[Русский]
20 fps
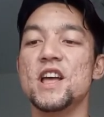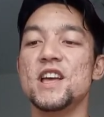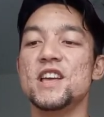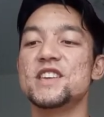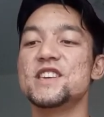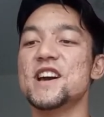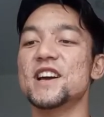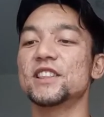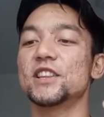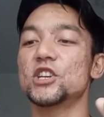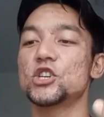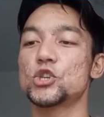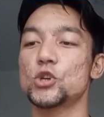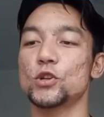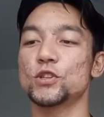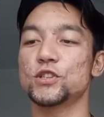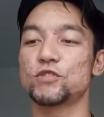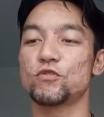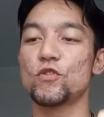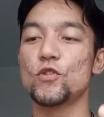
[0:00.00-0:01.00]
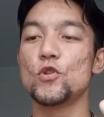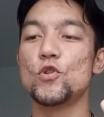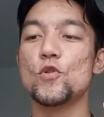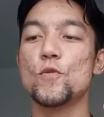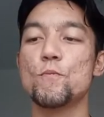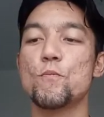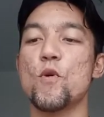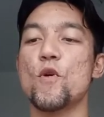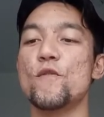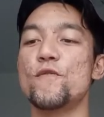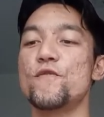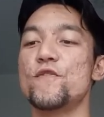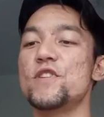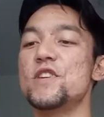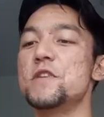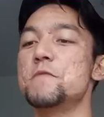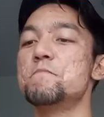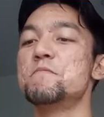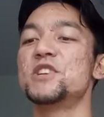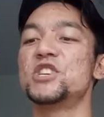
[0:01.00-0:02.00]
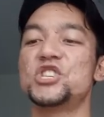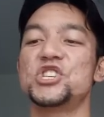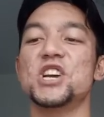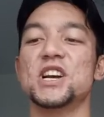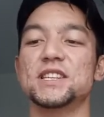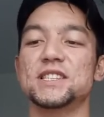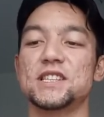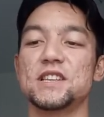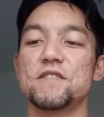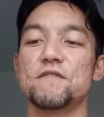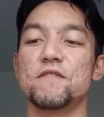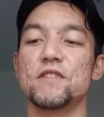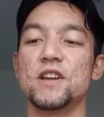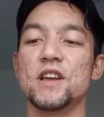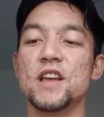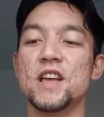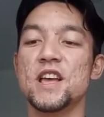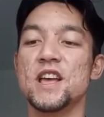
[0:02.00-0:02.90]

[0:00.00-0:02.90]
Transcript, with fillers: Я нашел свою любовь, и мы счастливы.